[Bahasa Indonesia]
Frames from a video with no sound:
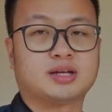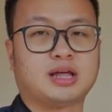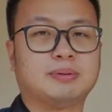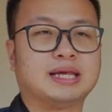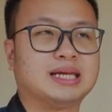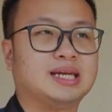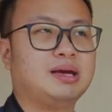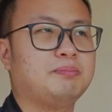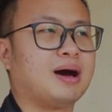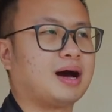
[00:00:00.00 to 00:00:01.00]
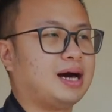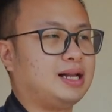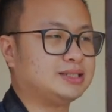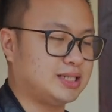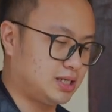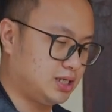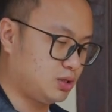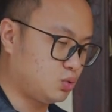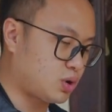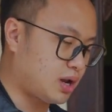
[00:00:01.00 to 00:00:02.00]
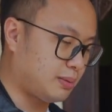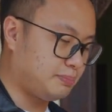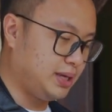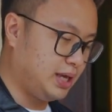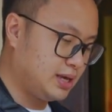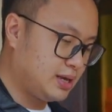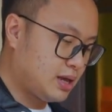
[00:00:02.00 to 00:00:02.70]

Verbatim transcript: yang kita beli ini bakal jadi kurang lebih